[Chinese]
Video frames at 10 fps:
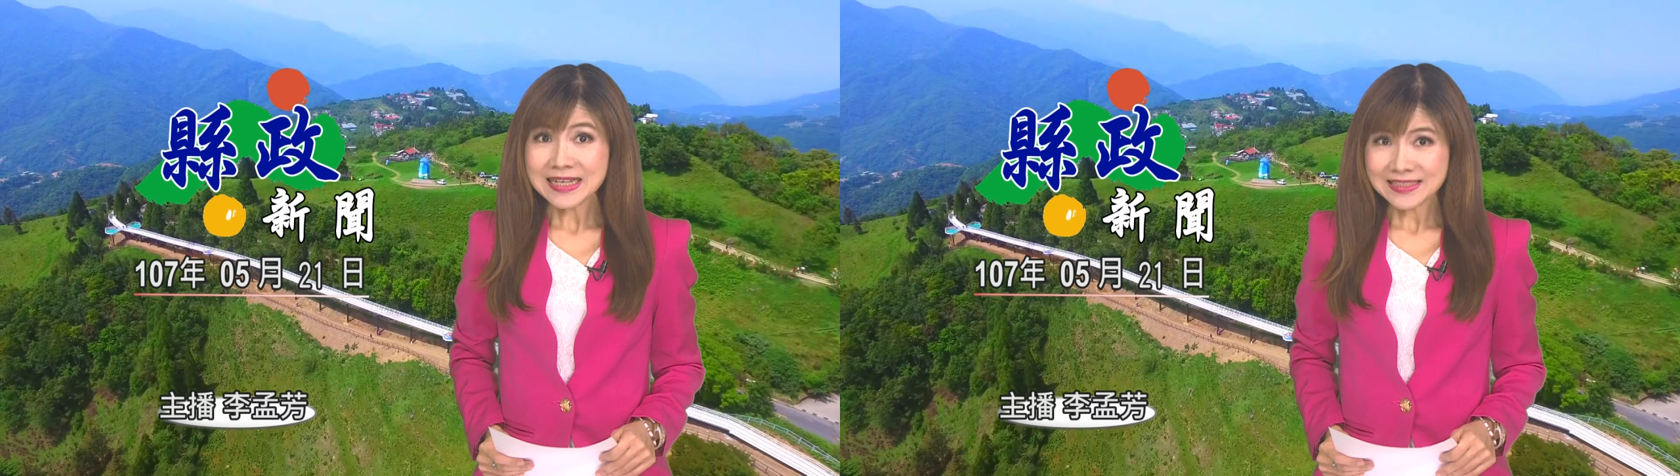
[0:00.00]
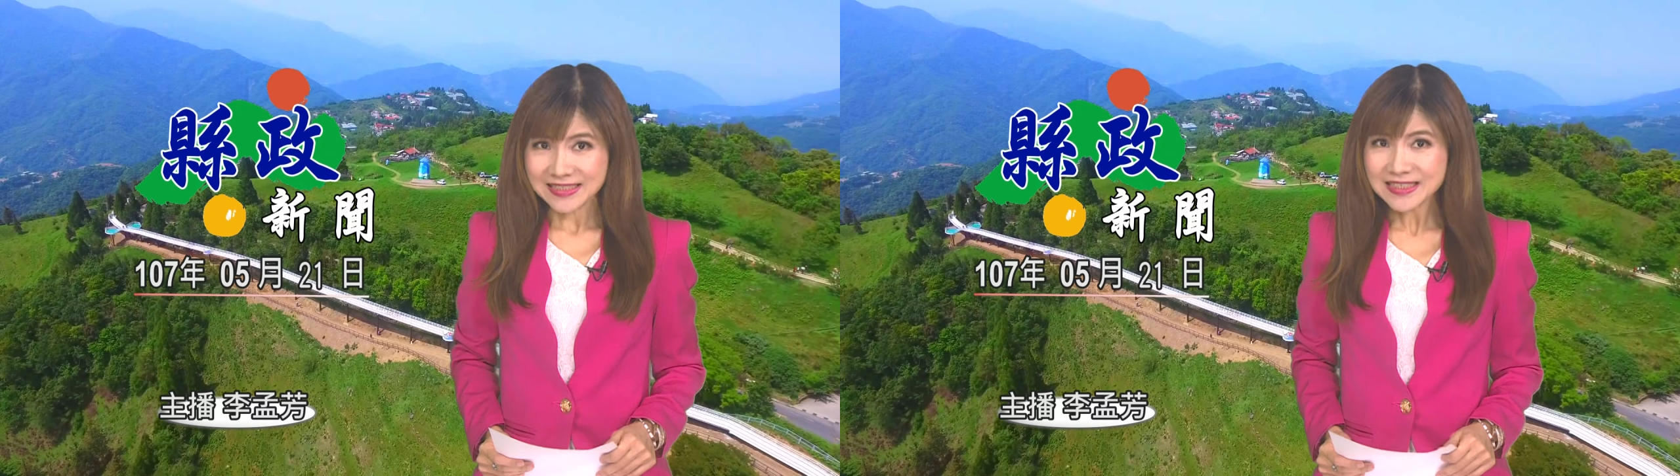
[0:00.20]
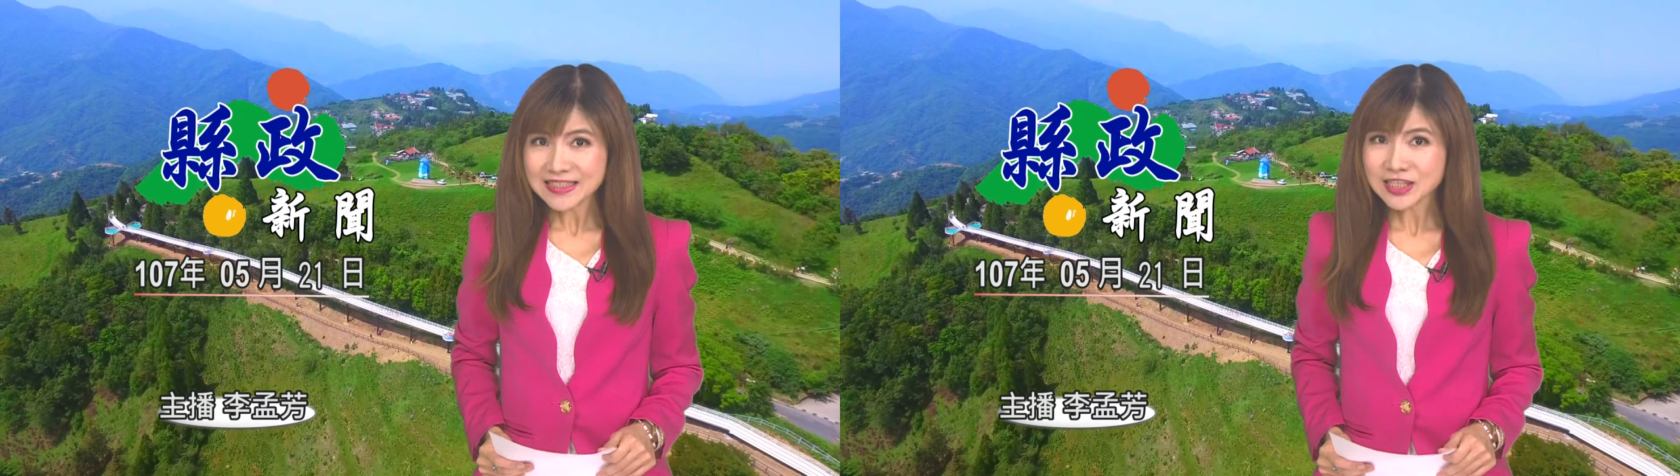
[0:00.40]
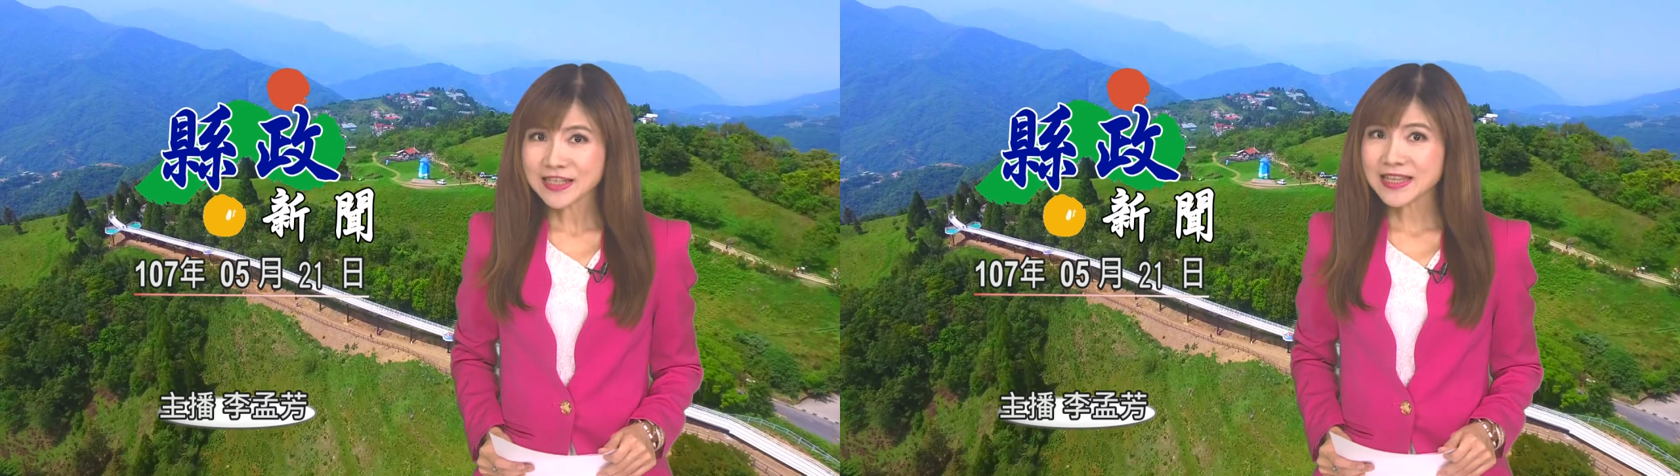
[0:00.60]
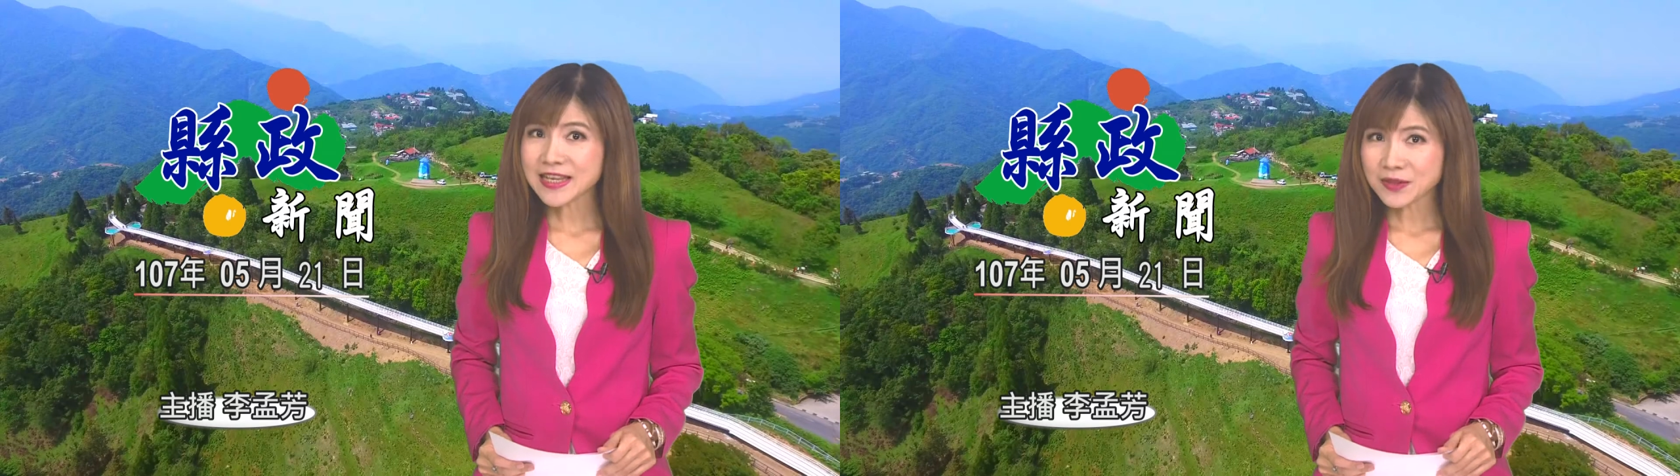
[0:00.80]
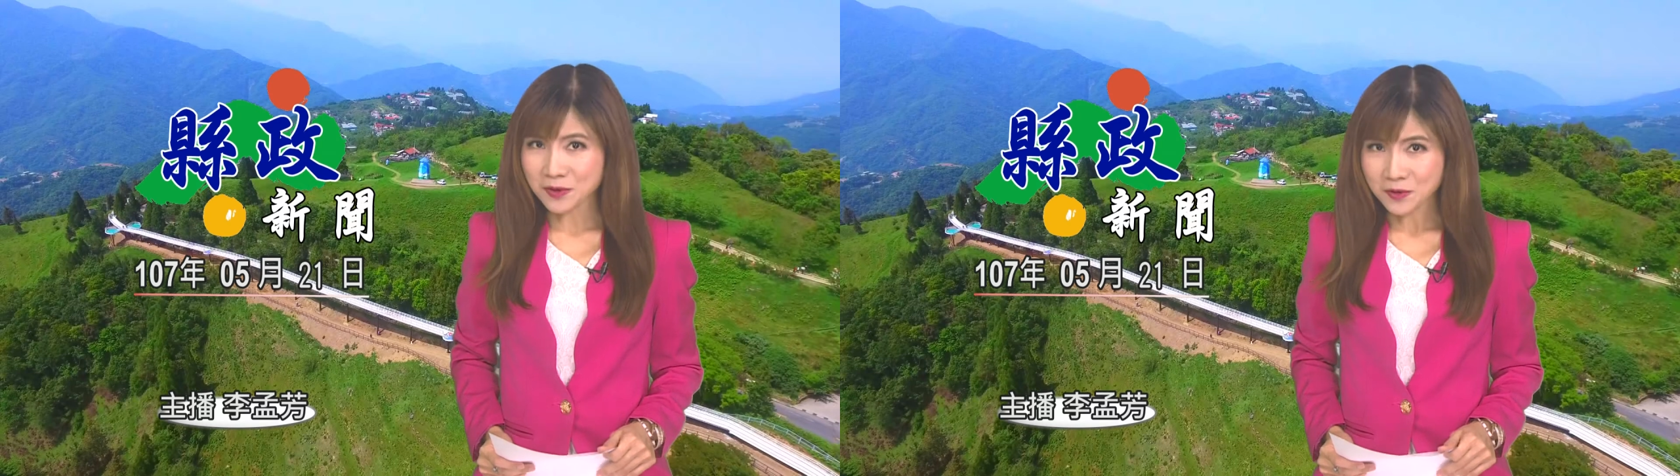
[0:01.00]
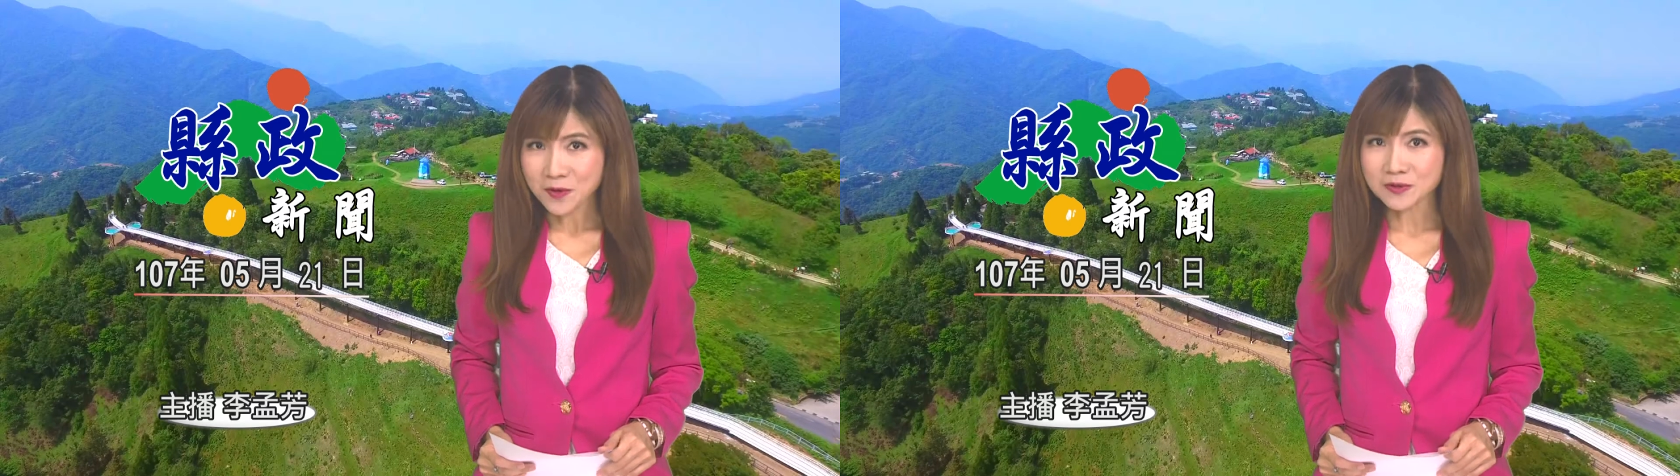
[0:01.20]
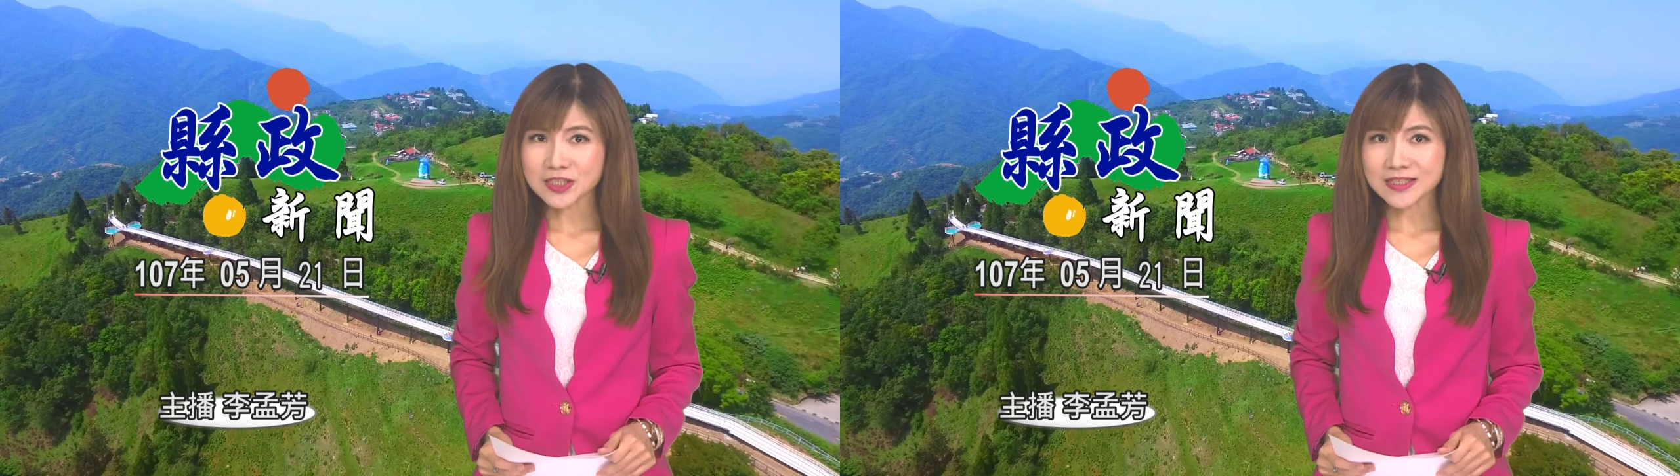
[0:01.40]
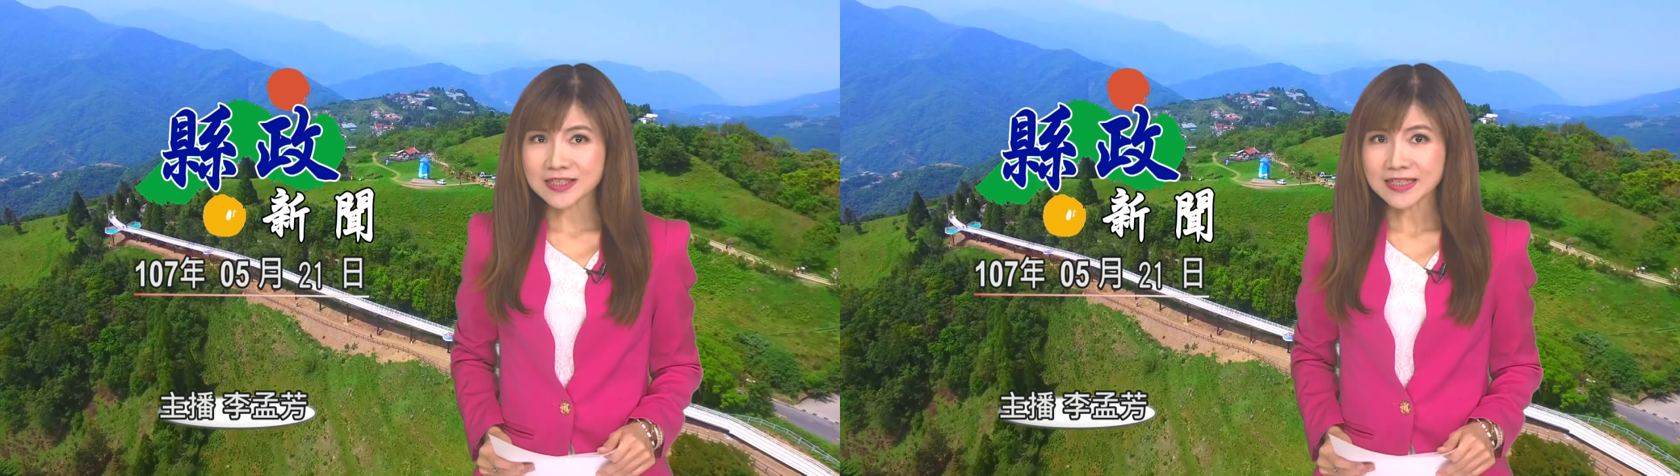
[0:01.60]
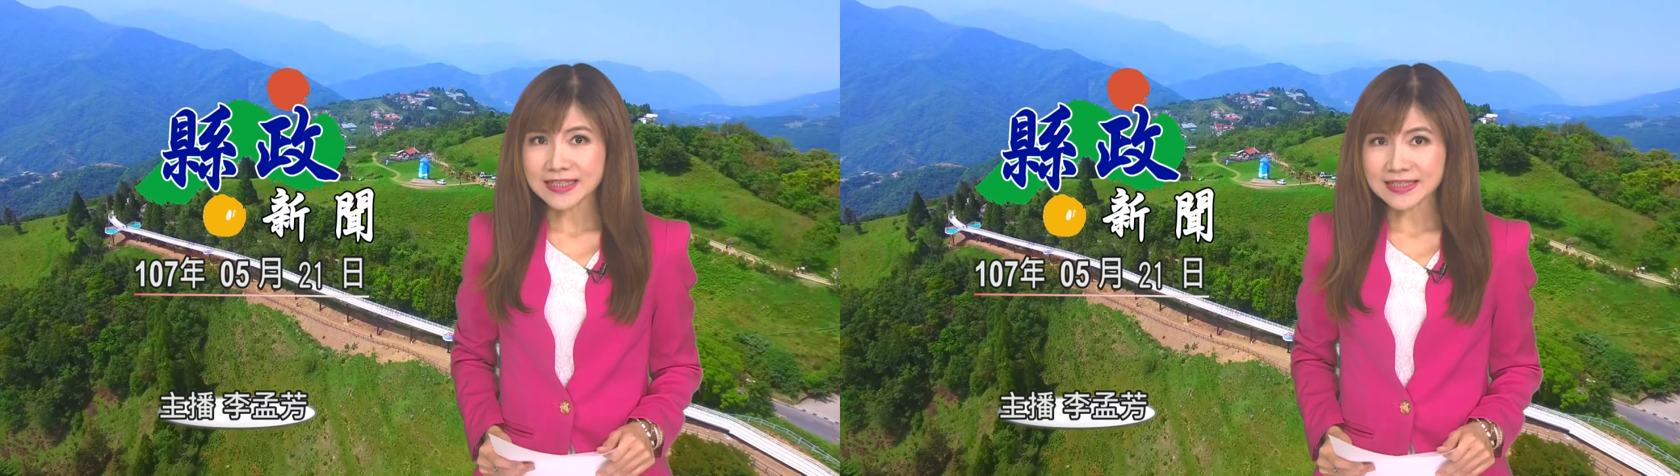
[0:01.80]
吉吉镇里游泳
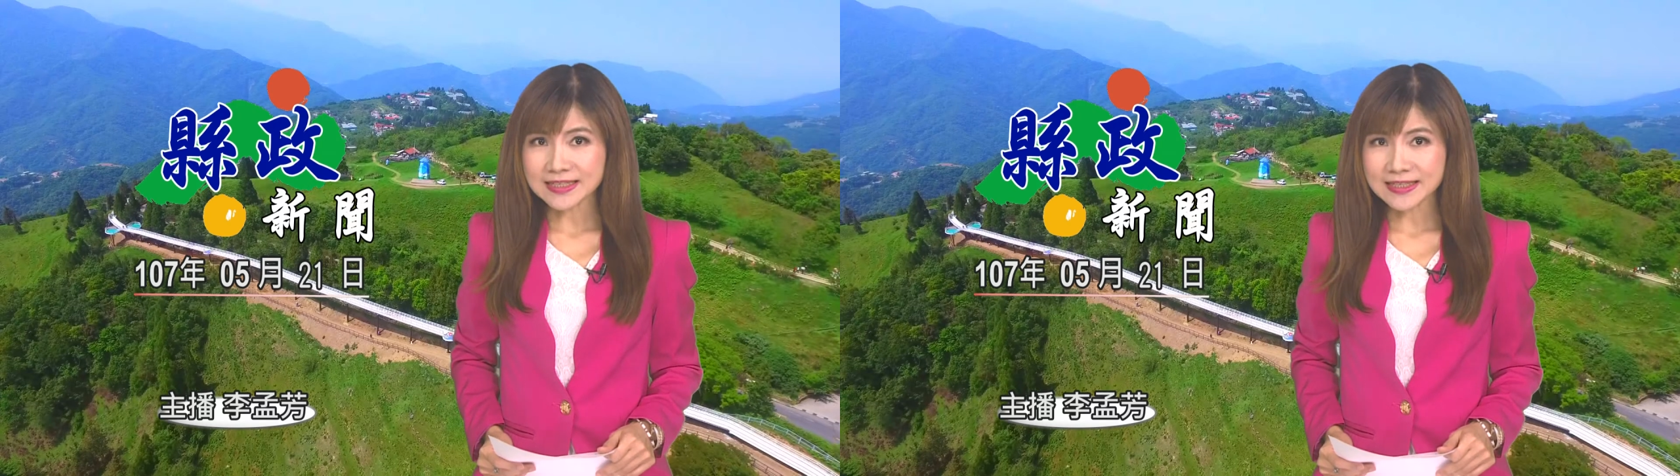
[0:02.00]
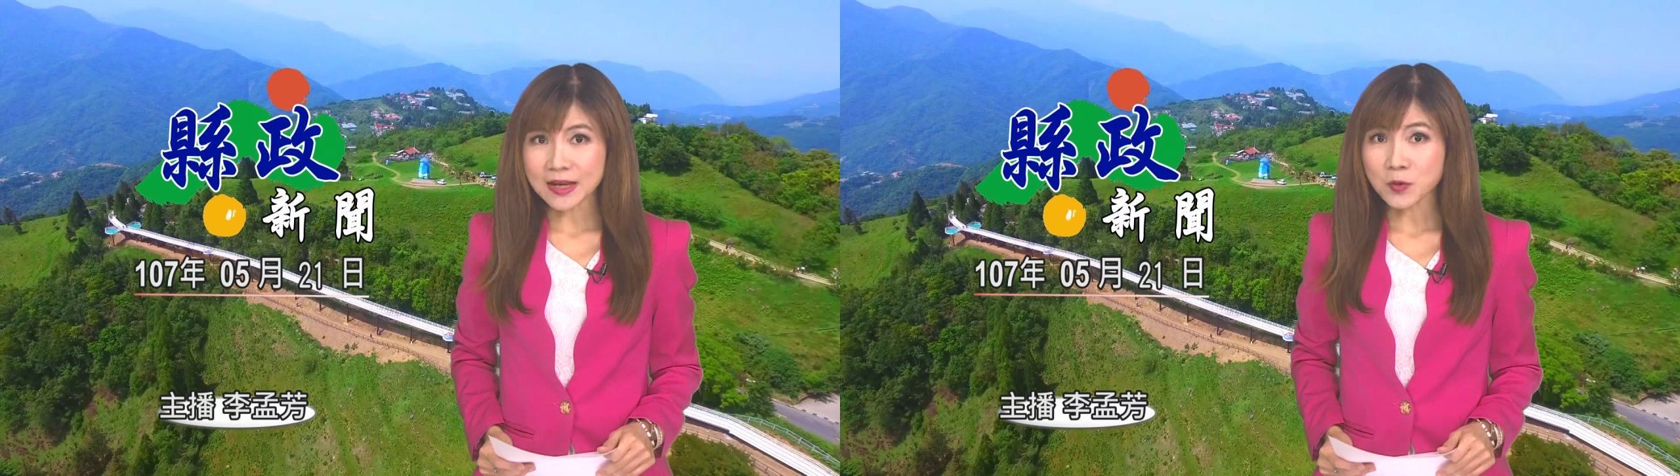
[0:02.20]
池已经在